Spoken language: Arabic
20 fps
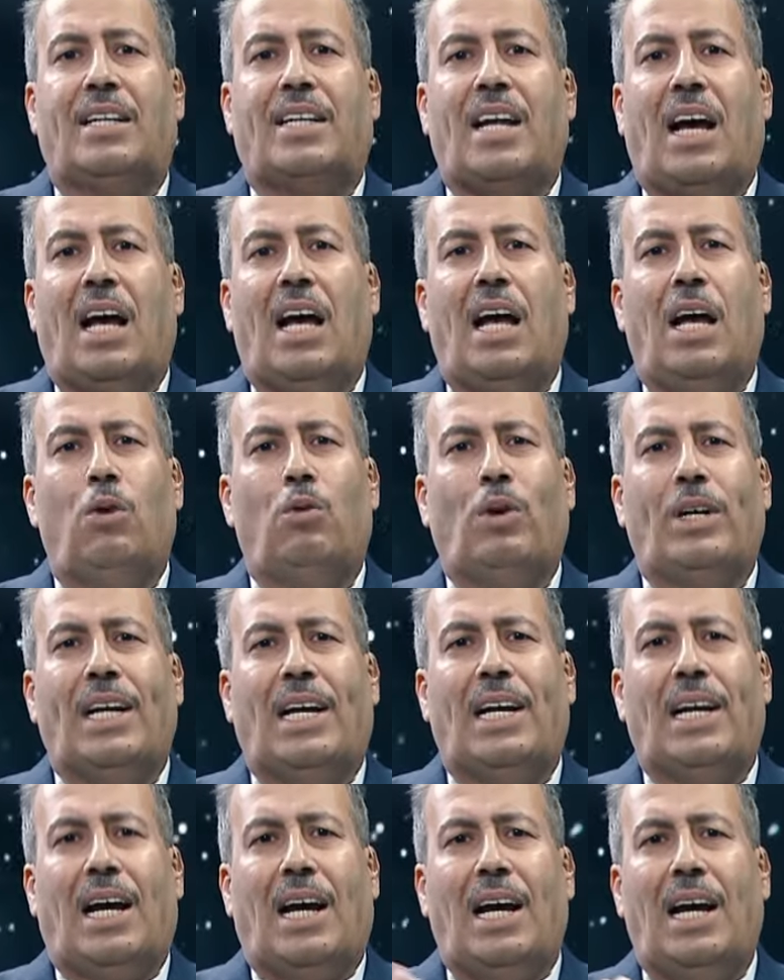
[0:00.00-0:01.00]
تعاون
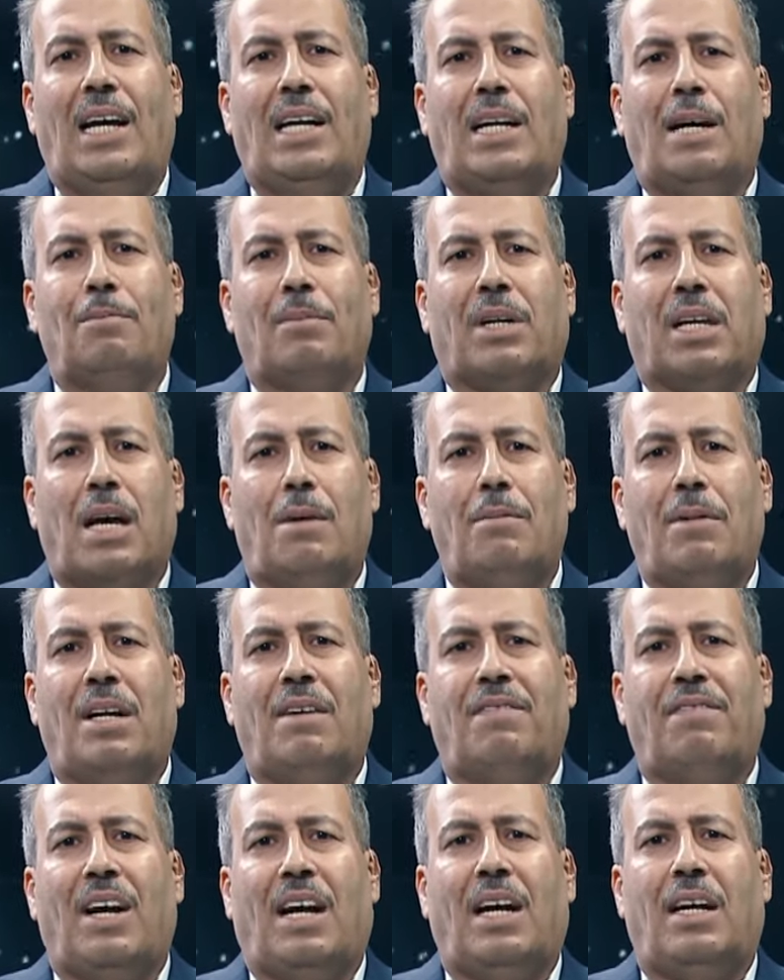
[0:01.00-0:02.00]
العالم كما
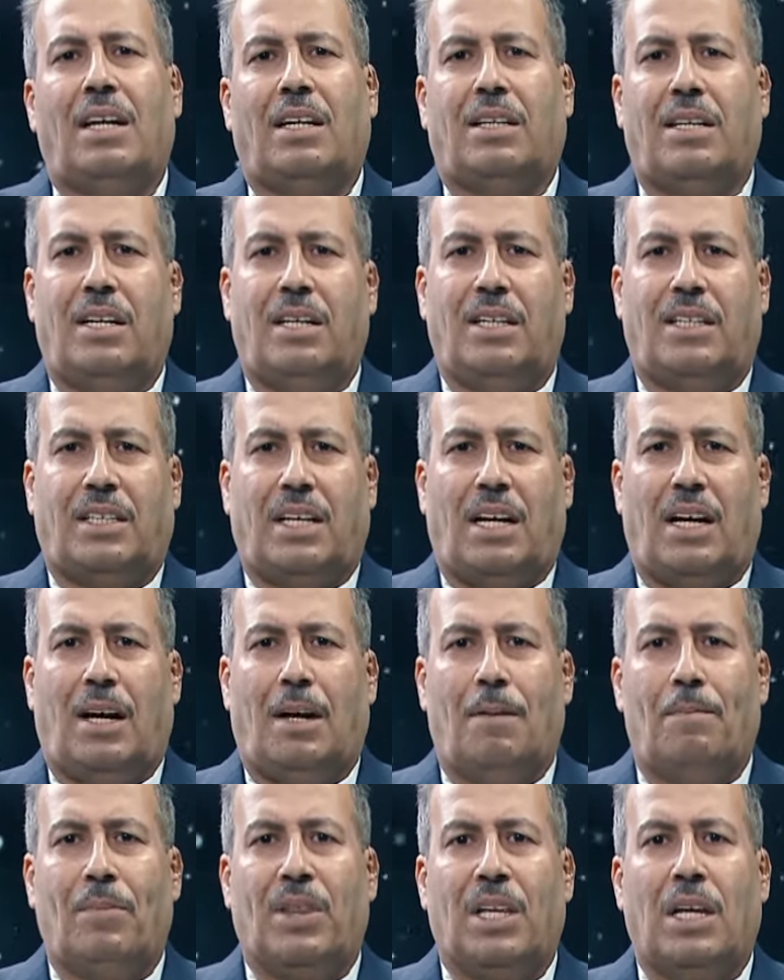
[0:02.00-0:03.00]
فعلت النساء
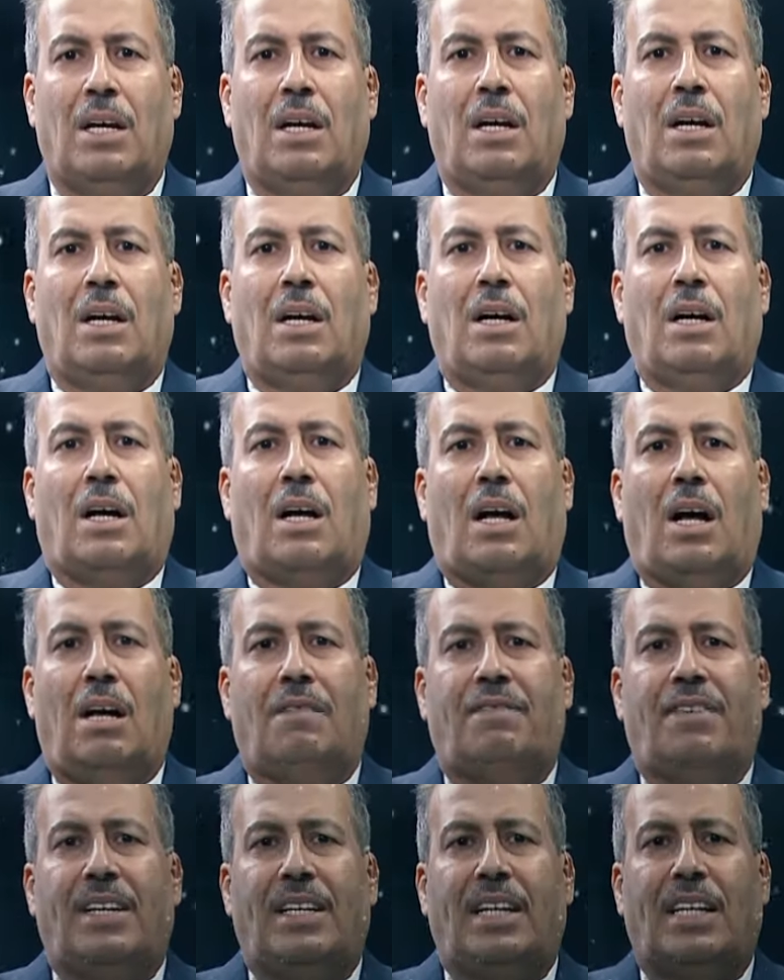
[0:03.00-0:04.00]

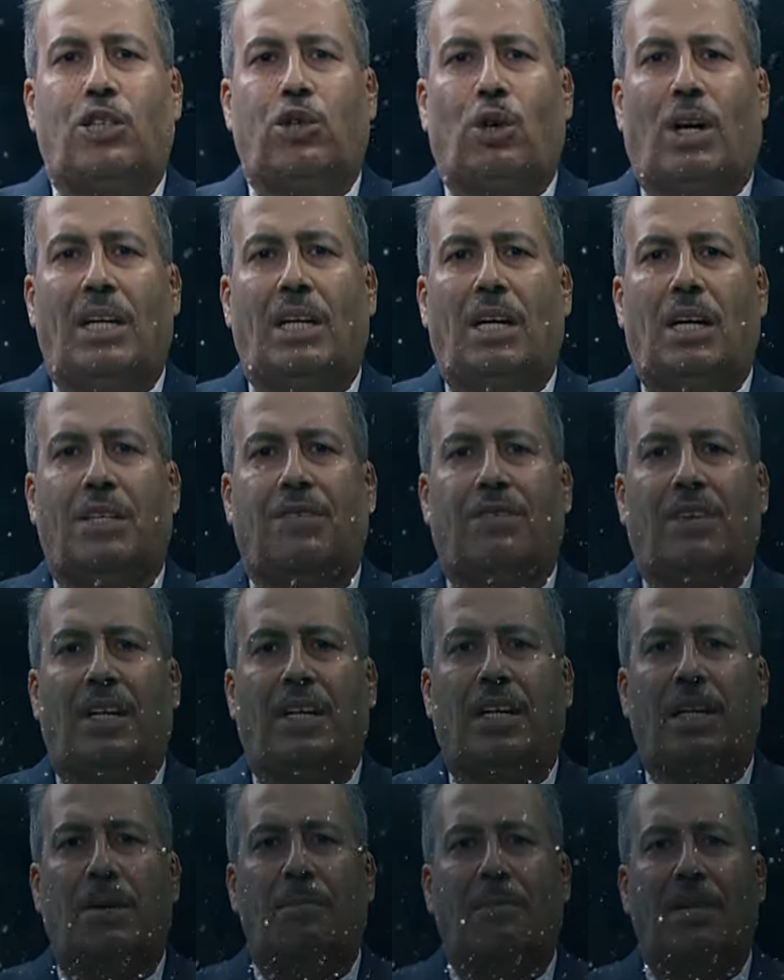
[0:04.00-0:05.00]
خاف الناس على
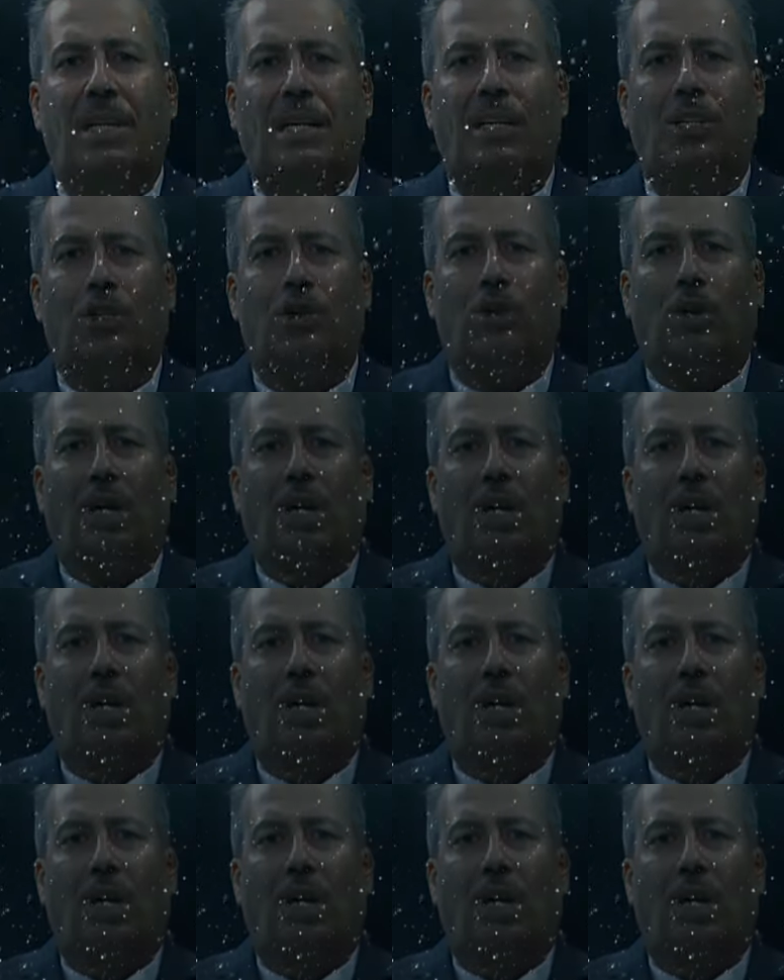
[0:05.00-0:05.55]
أطفالهم من الجوع